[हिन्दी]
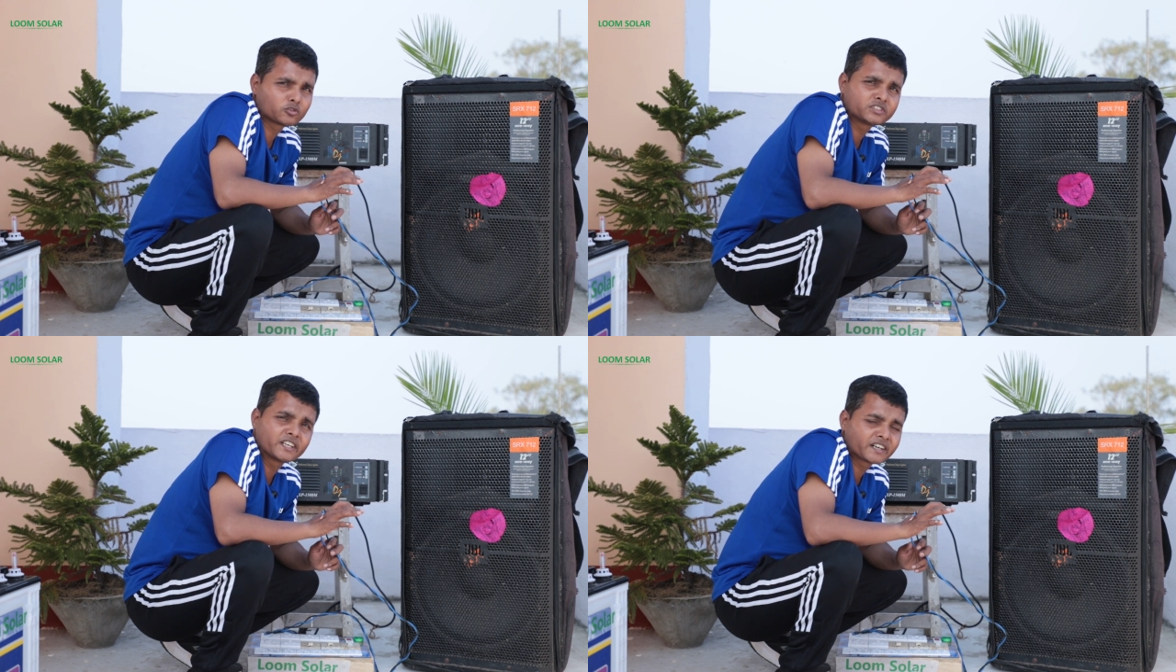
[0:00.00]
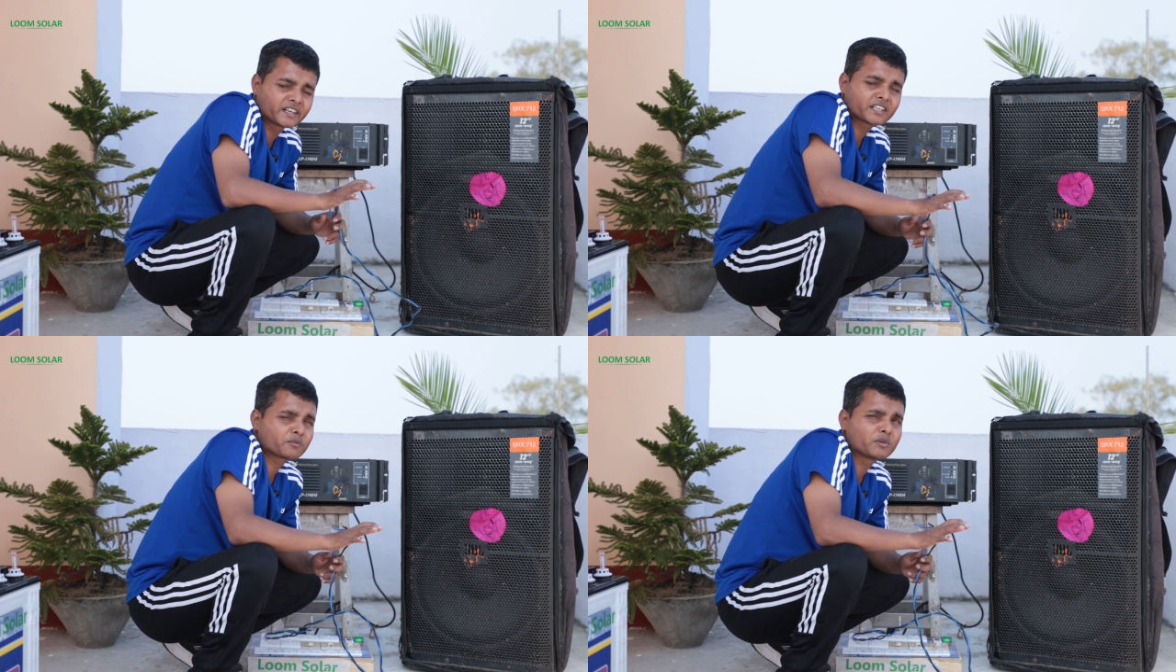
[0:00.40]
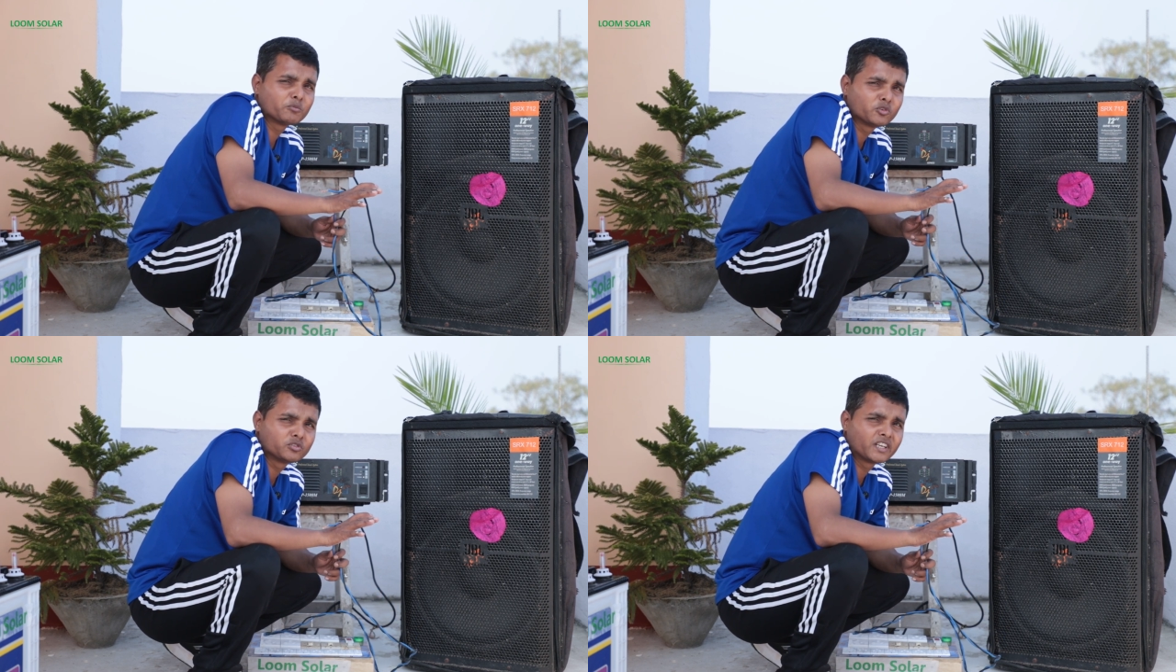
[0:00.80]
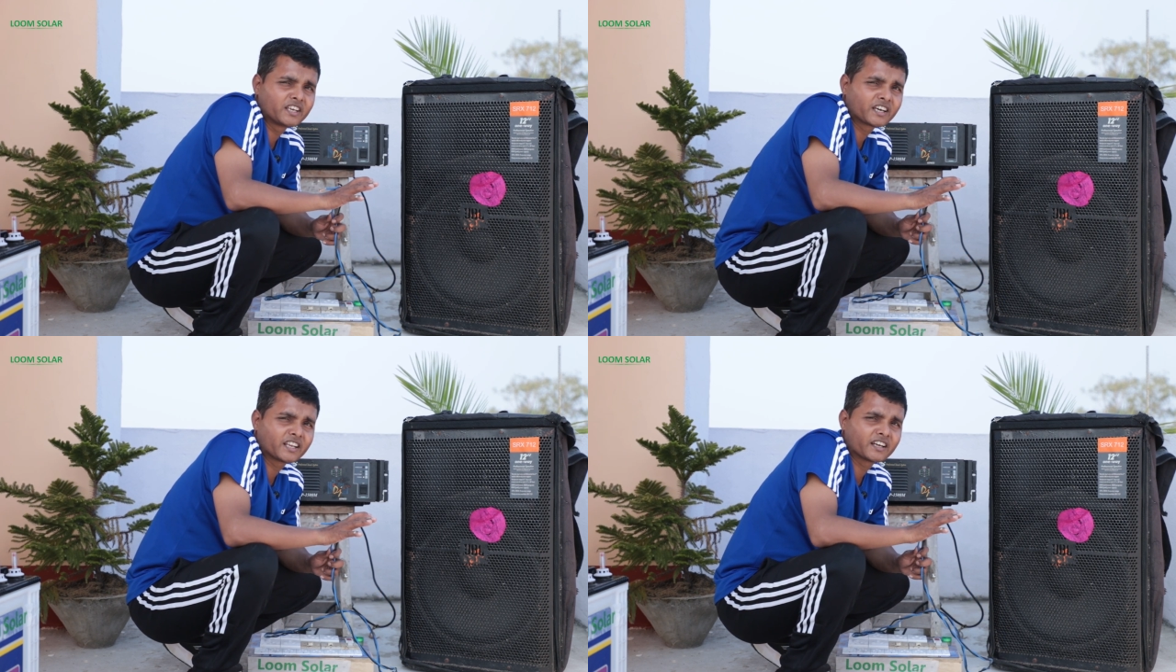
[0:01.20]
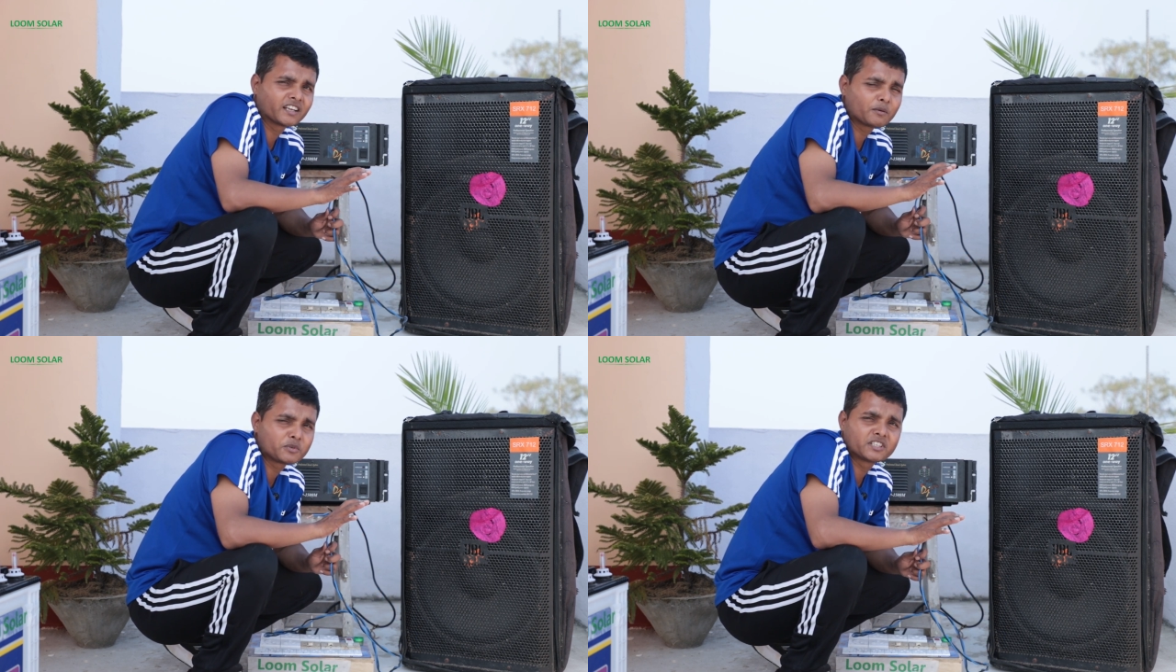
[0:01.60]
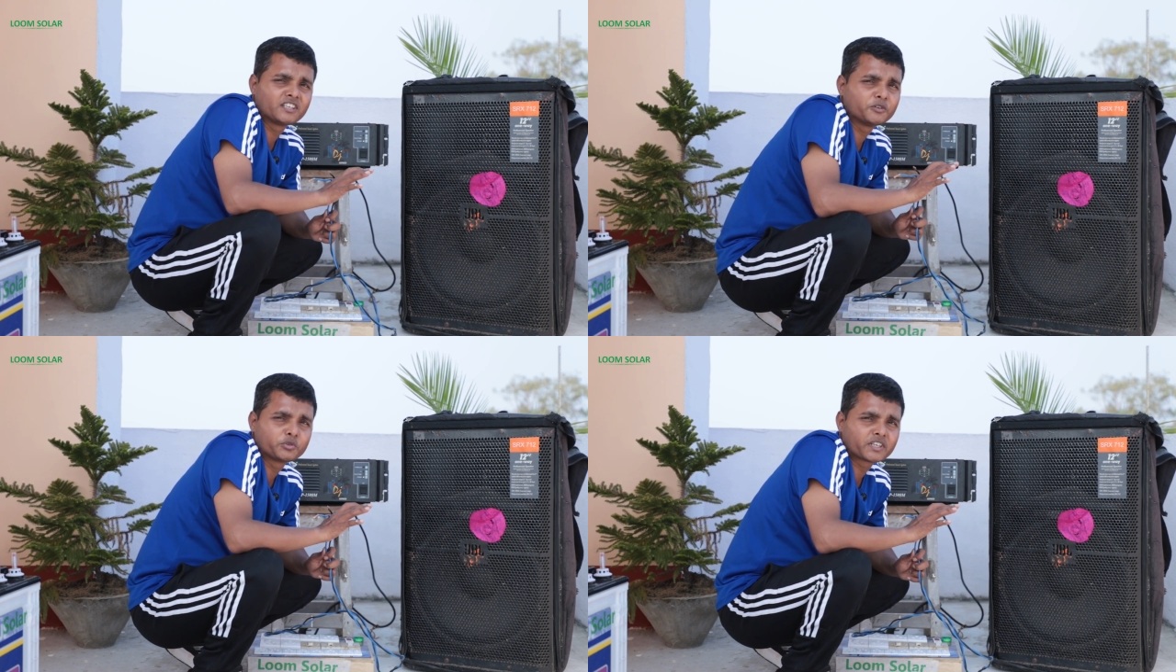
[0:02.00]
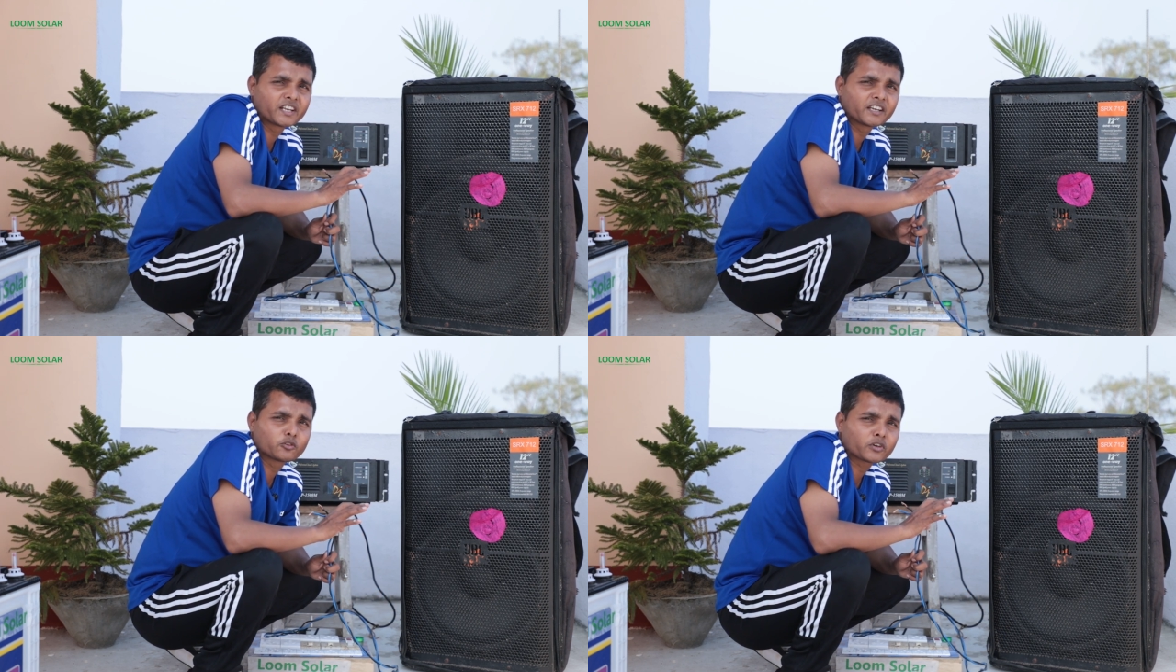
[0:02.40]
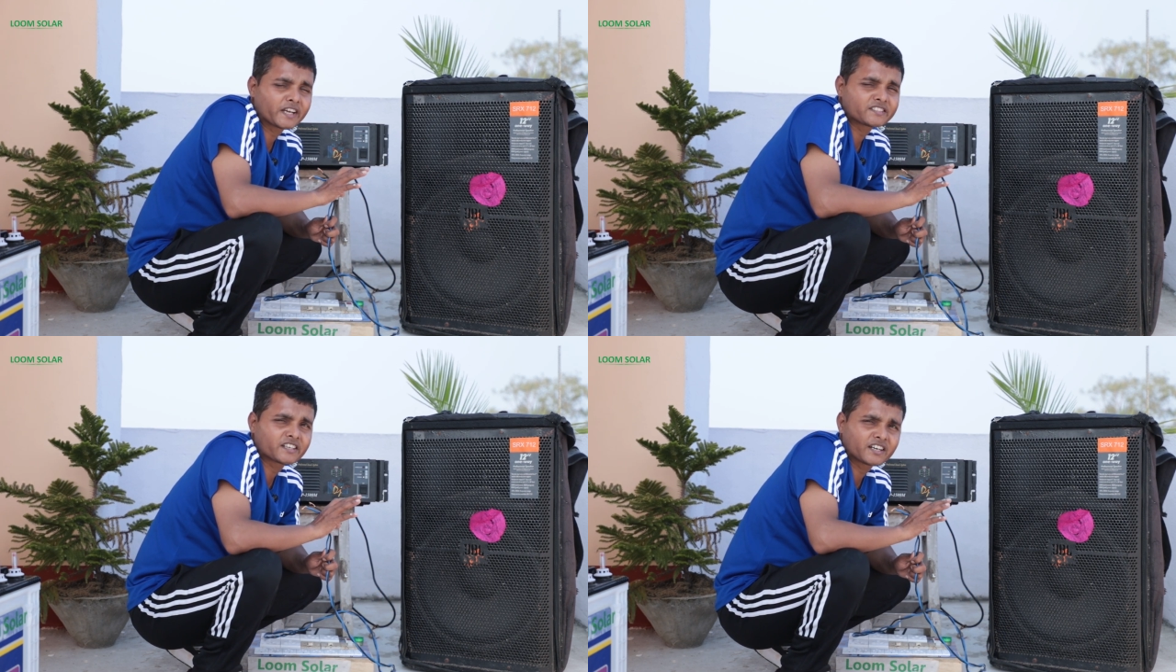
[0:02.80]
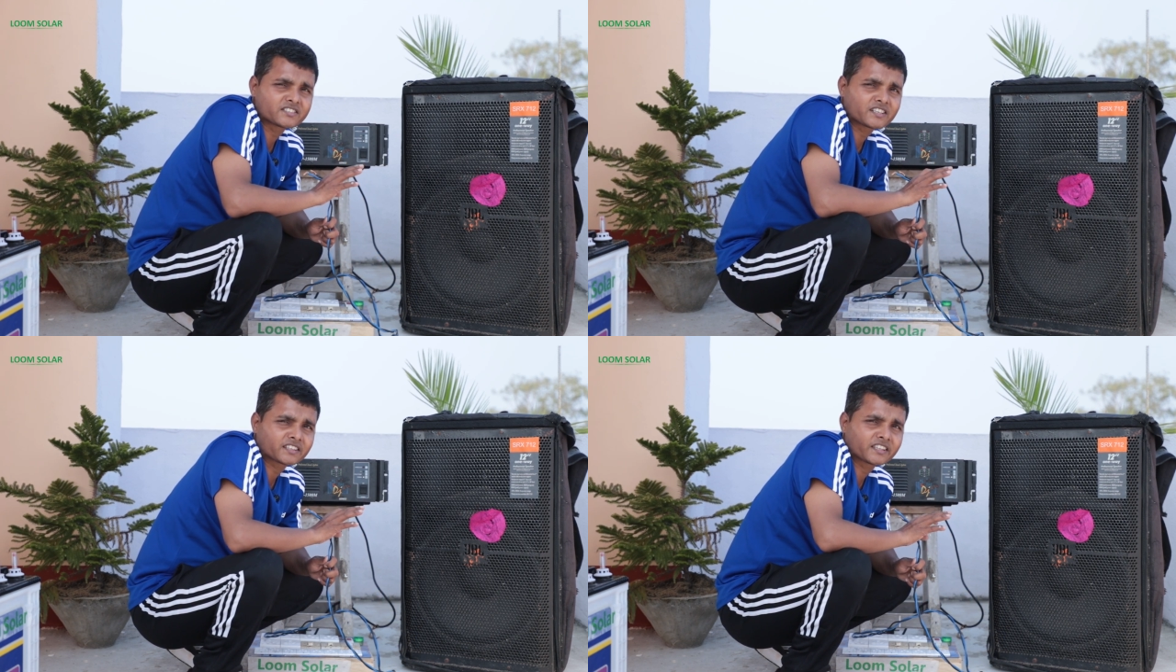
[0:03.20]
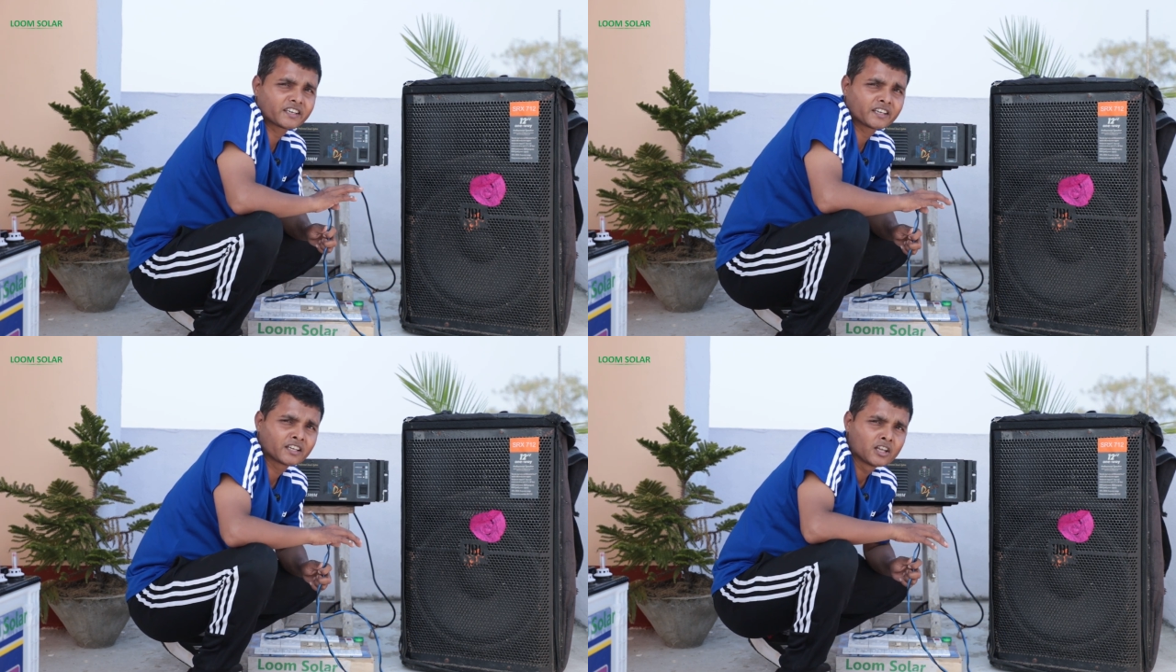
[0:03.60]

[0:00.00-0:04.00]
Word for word: तो जनरेटर भी हम यूज नहीं करेंगे ना बिजली यूज करेंगे तो कैसे कर सकते हैं